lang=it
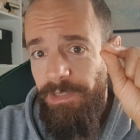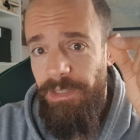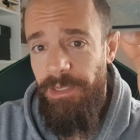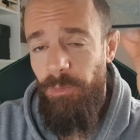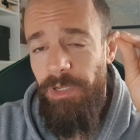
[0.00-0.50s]

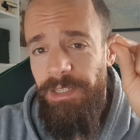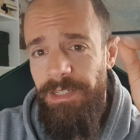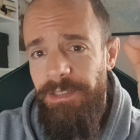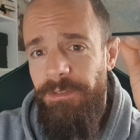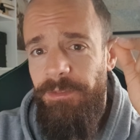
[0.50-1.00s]
e qual è
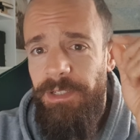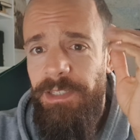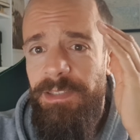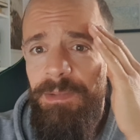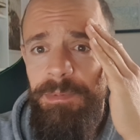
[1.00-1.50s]
la
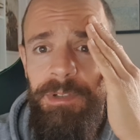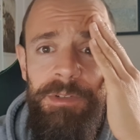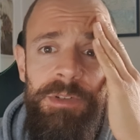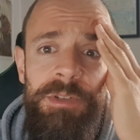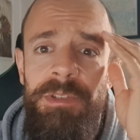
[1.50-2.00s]
differenza per
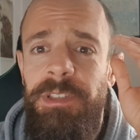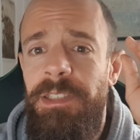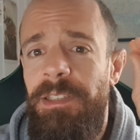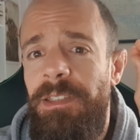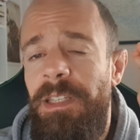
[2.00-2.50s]
loro
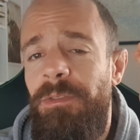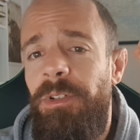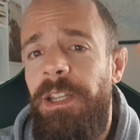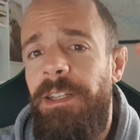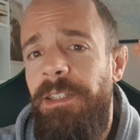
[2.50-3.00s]
di
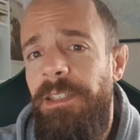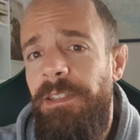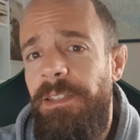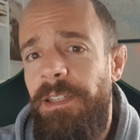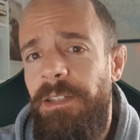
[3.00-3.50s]
lavorare in
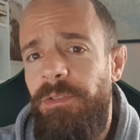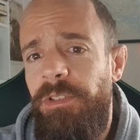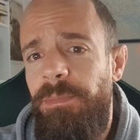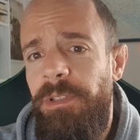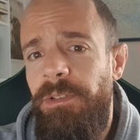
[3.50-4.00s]
India, lo
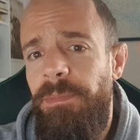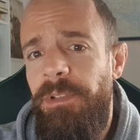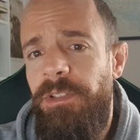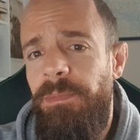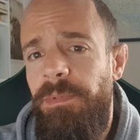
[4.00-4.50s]
stipendio che
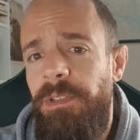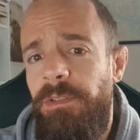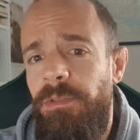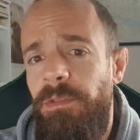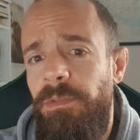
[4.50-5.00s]

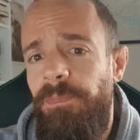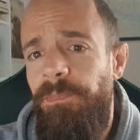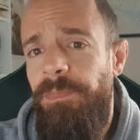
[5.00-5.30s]
percepiscono